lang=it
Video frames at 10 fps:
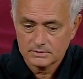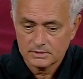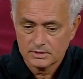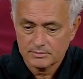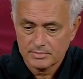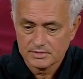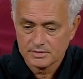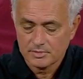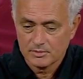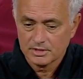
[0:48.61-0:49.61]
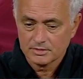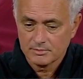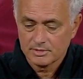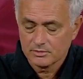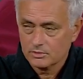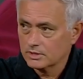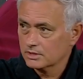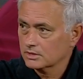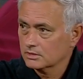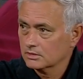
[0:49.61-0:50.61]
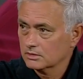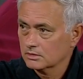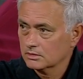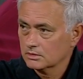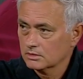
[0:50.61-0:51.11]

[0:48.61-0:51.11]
eh, principalmente per quelle che,